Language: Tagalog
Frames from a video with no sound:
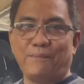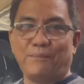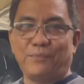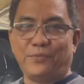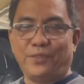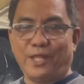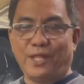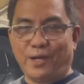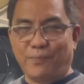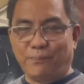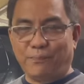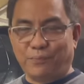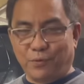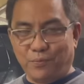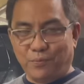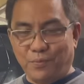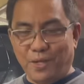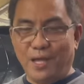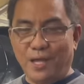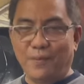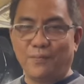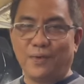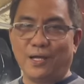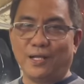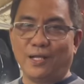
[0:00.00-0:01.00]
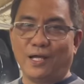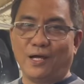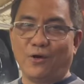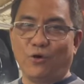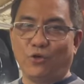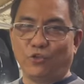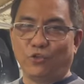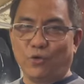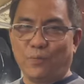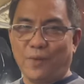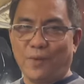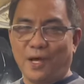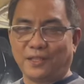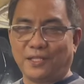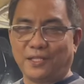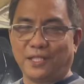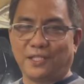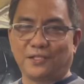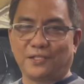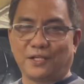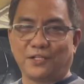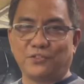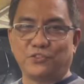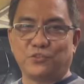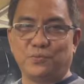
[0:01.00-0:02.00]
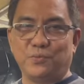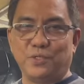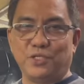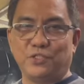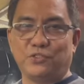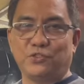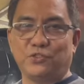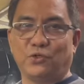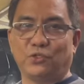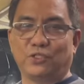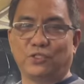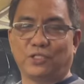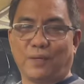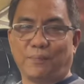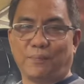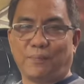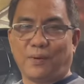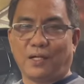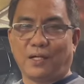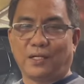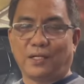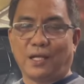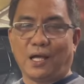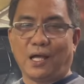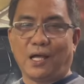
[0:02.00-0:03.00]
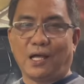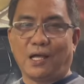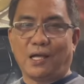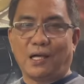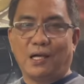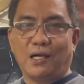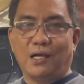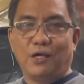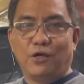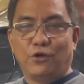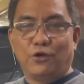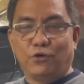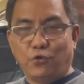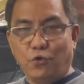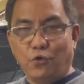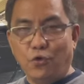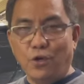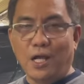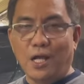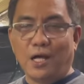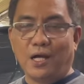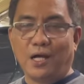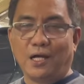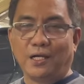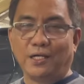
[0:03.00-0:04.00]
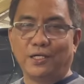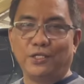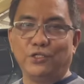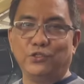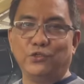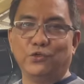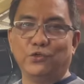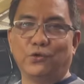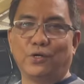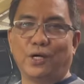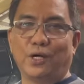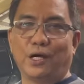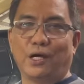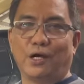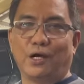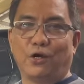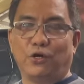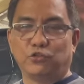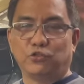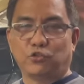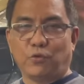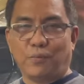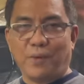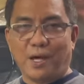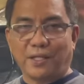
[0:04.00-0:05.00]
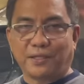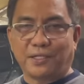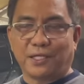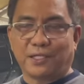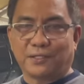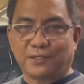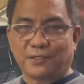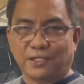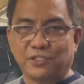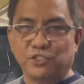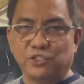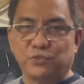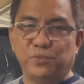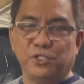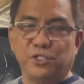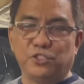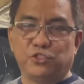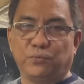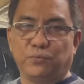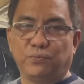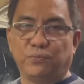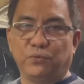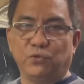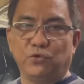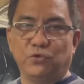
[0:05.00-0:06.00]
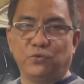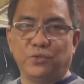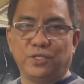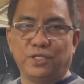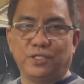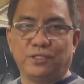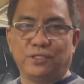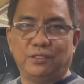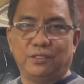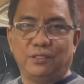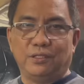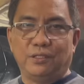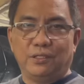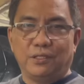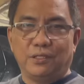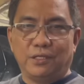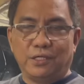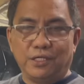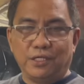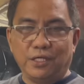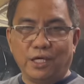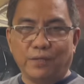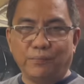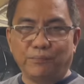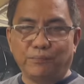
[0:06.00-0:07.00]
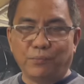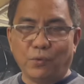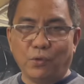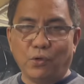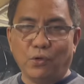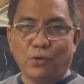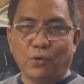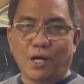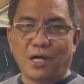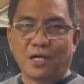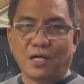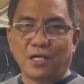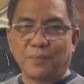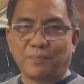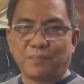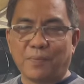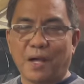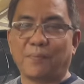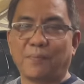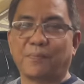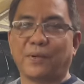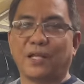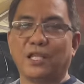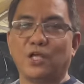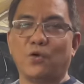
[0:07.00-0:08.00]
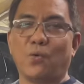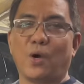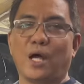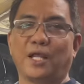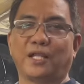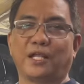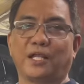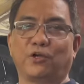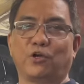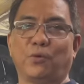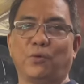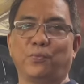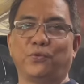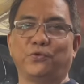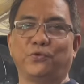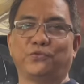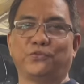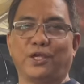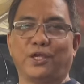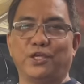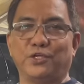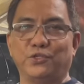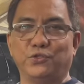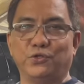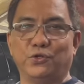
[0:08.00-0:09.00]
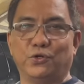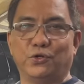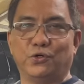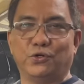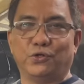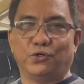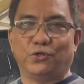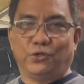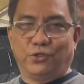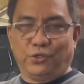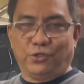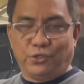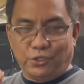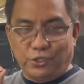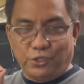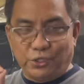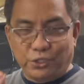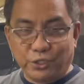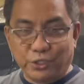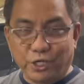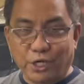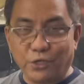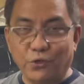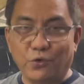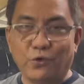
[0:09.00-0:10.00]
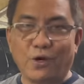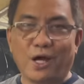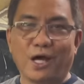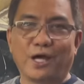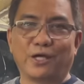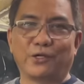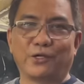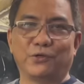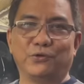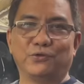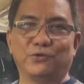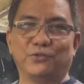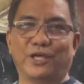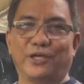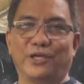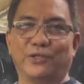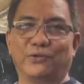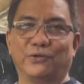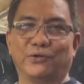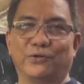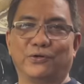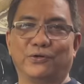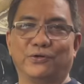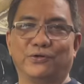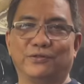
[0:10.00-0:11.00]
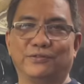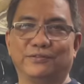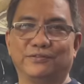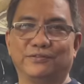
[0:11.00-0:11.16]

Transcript: ng problema ng automatic transmission kapag ka kulang ang inyong uh, automatic transmission fluid, yan po ang ipapaliwanag ko po sa inyo ngayong araw na ito.